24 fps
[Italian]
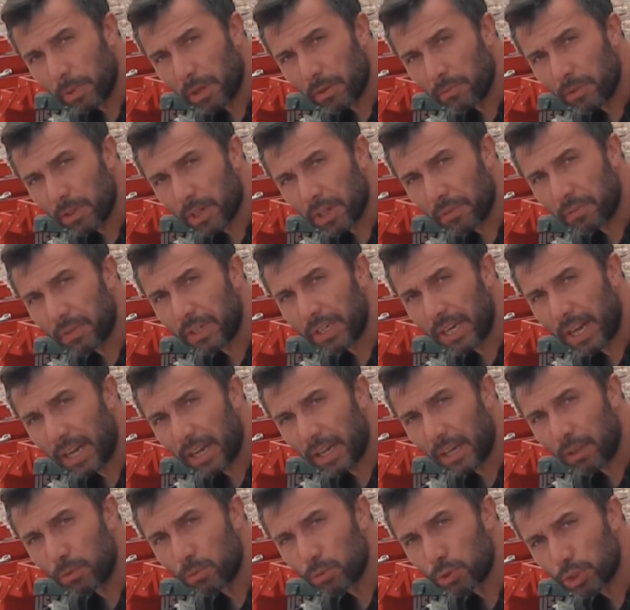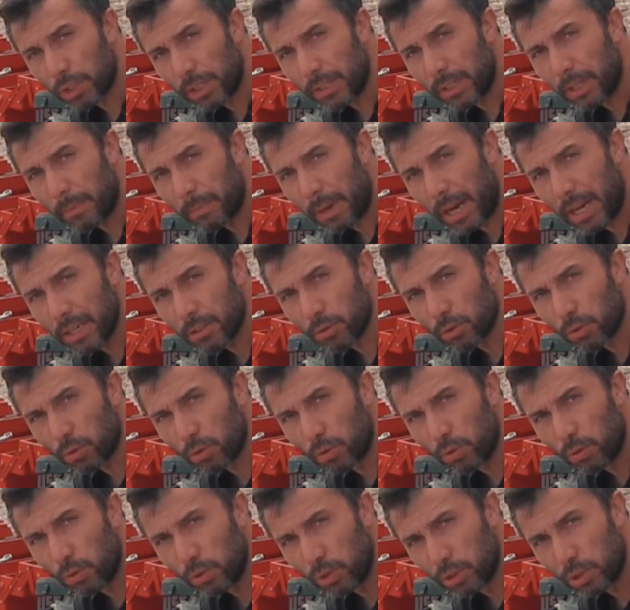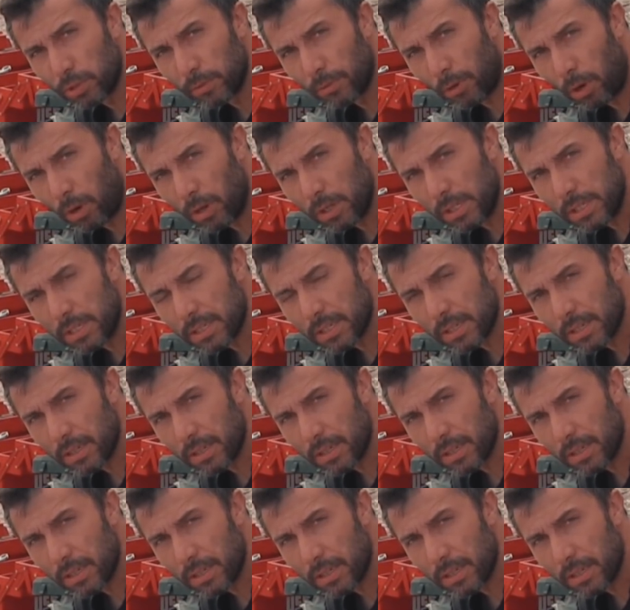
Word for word: per verificare che non scenda mai sotto i 12 volt.